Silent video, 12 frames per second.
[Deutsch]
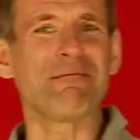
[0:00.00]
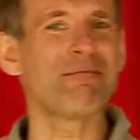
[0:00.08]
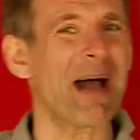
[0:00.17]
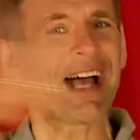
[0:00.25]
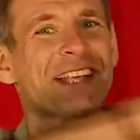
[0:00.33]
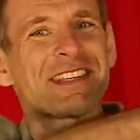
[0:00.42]

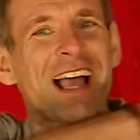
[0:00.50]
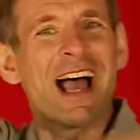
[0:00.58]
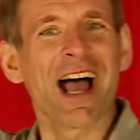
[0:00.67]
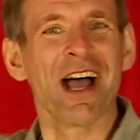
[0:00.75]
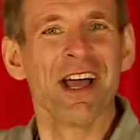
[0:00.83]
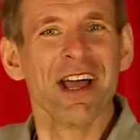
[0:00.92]

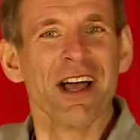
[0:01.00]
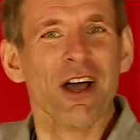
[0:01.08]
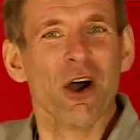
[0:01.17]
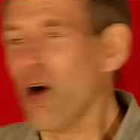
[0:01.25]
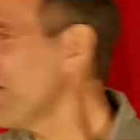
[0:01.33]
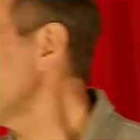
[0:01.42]
Basa,
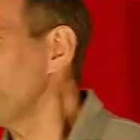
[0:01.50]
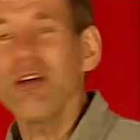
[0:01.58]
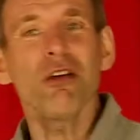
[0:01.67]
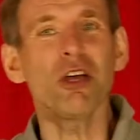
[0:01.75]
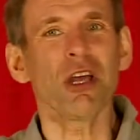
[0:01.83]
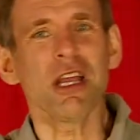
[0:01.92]

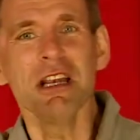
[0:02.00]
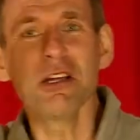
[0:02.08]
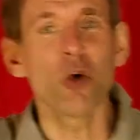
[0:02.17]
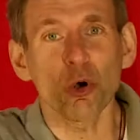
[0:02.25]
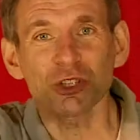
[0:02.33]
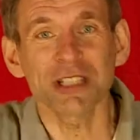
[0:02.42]
in die
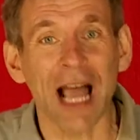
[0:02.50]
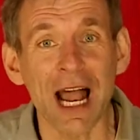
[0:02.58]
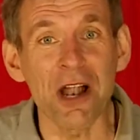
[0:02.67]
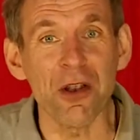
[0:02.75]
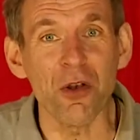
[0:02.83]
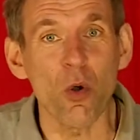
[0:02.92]
großen
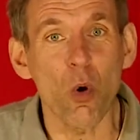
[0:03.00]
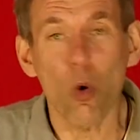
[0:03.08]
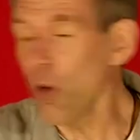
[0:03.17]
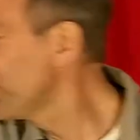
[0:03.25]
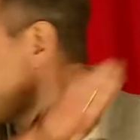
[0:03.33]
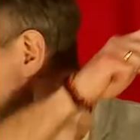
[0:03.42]
Hallen.
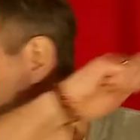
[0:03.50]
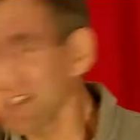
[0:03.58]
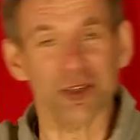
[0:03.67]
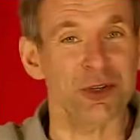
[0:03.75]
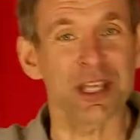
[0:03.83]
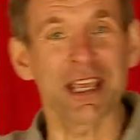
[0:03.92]
Und wenn
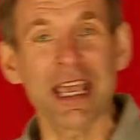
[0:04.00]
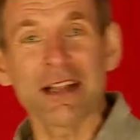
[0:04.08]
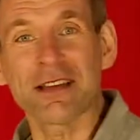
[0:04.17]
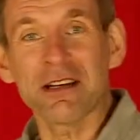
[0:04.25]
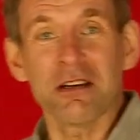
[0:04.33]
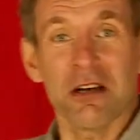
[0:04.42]
das noch nicht
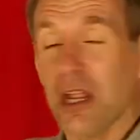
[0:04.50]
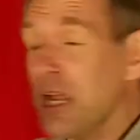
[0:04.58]
geht, dann